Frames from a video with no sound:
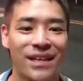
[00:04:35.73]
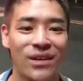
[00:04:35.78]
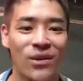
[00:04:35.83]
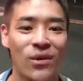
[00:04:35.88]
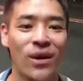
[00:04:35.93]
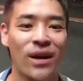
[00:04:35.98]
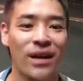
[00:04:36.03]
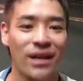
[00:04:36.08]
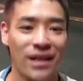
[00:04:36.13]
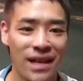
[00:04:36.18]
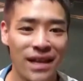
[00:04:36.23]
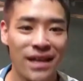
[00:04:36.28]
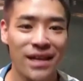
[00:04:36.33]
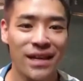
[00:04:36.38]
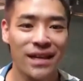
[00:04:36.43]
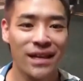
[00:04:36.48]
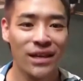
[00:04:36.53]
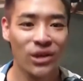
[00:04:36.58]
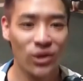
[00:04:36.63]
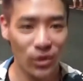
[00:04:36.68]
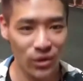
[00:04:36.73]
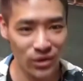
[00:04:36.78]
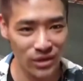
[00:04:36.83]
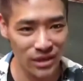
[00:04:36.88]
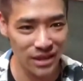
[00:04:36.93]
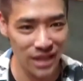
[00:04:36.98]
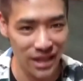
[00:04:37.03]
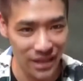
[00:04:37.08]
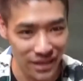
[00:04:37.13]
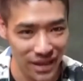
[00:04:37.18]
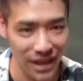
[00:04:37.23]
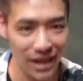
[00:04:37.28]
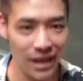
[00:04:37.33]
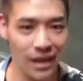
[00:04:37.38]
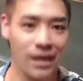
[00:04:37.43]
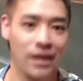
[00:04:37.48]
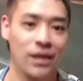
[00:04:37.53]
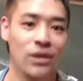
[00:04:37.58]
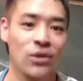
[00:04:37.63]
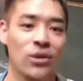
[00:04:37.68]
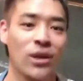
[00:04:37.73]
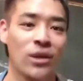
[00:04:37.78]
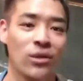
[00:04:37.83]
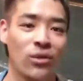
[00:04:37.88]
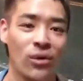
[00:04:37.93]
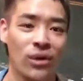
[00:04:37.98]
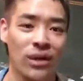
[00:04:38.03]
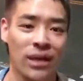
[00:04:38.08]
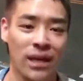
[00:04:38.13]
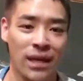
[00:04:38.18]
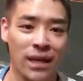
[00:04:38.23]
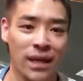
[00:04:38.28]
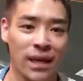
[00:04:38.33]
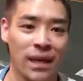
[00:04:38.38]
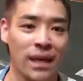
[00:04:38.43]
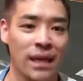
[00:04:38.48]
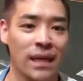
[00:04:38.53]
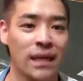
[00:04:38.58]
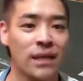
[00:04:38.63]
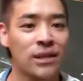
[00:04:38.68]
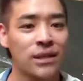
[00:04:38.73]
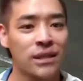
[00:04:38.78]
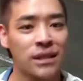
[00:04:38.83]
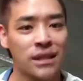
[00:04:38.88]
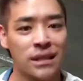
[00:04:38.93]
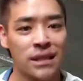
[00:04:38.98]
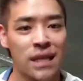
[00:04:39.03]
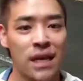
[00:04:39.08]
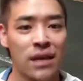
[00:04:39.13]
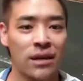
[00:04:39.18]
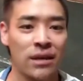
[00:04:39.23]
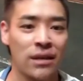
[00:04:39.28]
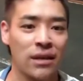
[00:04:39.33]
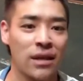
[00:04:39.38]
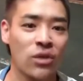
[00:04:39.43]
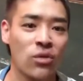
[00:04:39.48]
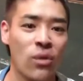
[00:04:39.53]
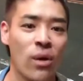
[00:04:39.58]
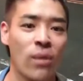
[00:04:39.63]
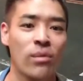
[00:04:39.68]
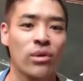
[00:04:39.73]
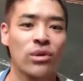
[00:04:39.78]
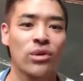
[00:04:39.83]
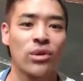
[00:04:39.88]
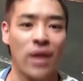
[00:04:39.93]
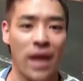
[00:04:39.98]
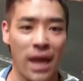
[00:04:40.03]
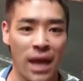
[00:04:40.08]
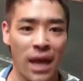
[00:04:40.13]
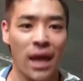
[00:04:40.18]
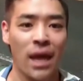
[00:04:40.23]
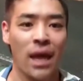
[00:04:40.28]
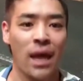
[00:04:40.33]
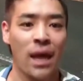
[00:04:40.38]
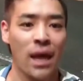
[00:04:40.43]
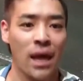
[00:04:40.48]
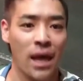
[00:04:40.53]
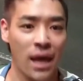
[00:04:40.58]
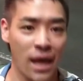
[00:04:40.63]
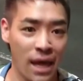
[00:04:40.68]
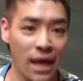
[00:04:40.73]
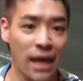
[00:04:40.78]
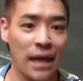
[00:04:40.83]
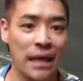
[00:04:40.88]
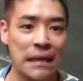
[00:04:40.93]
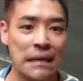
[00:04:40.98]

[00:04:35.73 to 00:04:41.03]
こっからね、いろいろ巣立って、いろんなとこに行く作品だとは思うので、はい。